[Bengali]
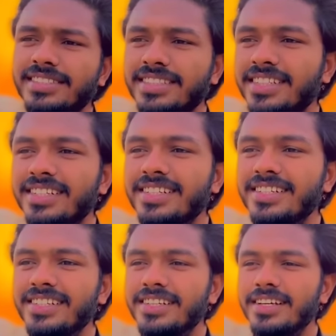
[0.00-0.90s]
হারছি
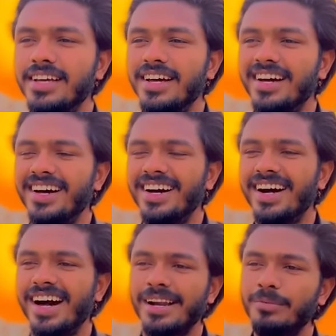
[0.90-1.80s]

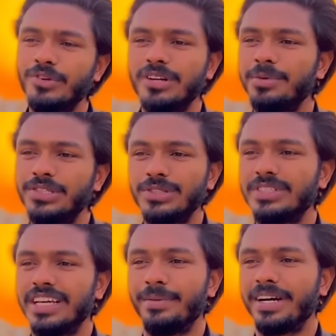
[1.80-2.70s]
তার মনের
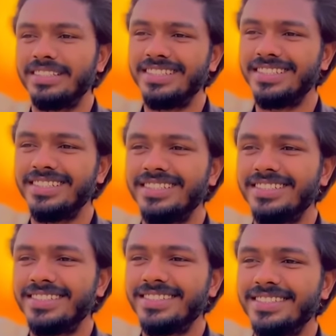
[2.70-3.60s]
ভেতর থেকে ভাঙছি
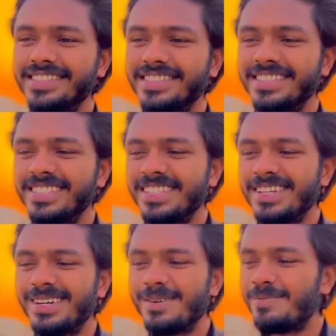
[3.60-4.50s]

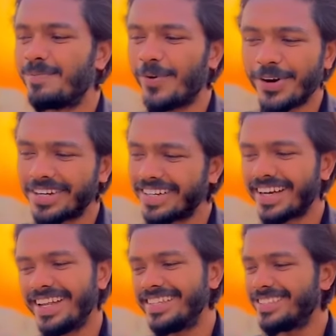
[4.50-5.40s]
পকেটটা
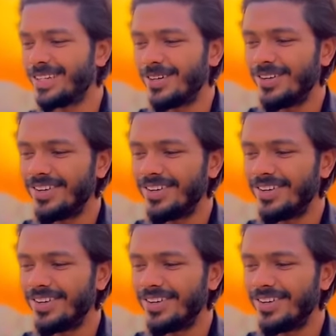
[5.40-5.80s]
খালি ছিল